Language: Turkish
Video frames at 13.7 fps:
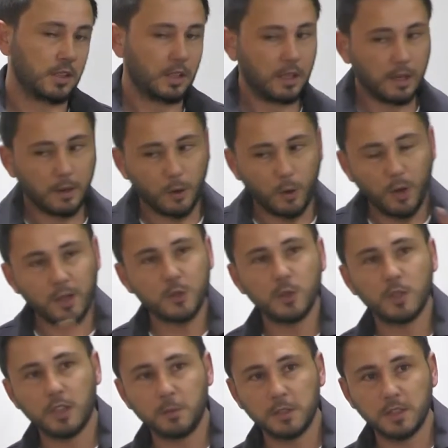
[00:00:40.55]
Evet. O
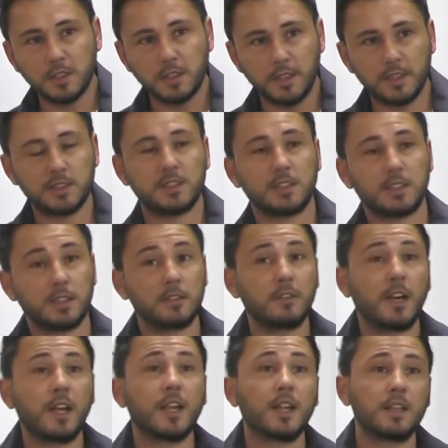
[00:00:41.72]
akülü arabadaki eksikleri ve
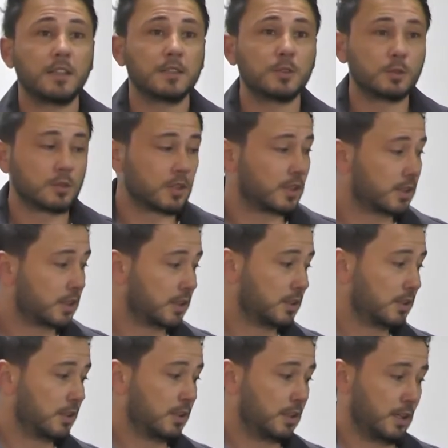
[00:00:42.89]
hayallerini
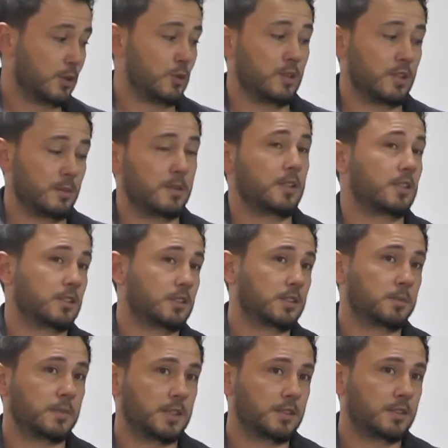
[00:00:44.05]
yükleyerek akülü arabalara
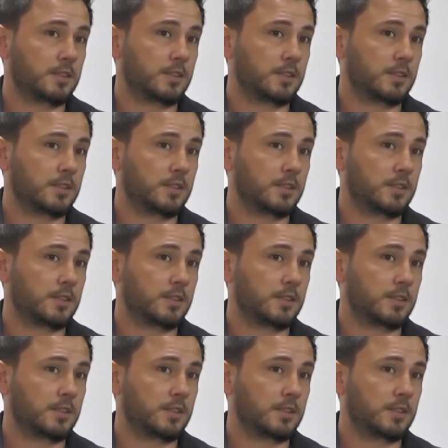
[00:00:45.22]
girdim ben.